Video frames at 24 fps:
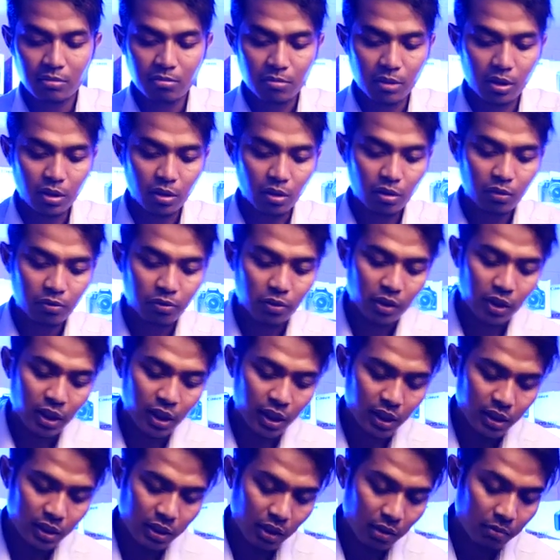
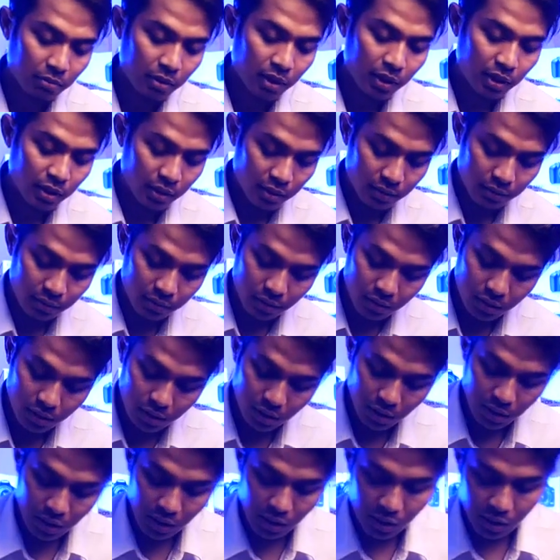mikrofonnya sama
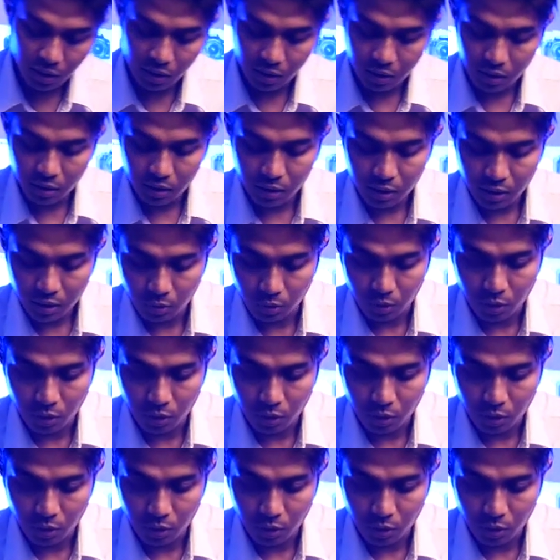ini